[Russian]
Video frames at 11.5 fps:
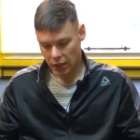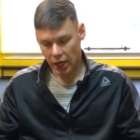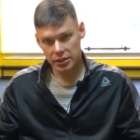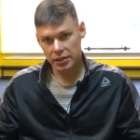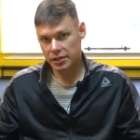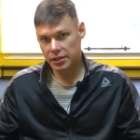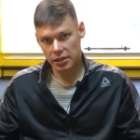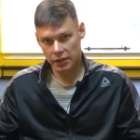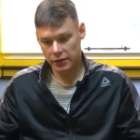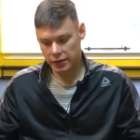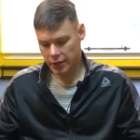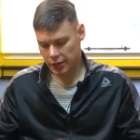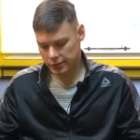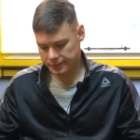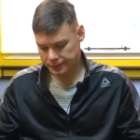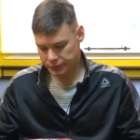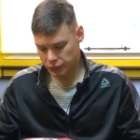Это не новинка,
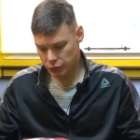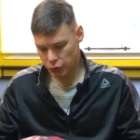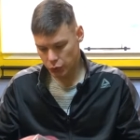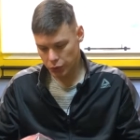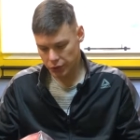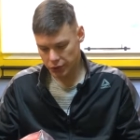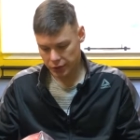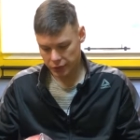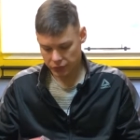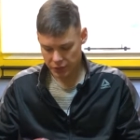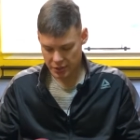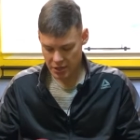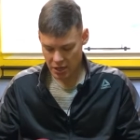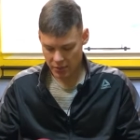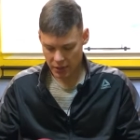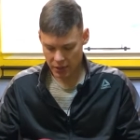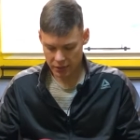но и не
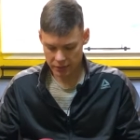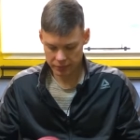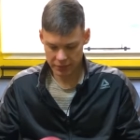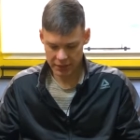самая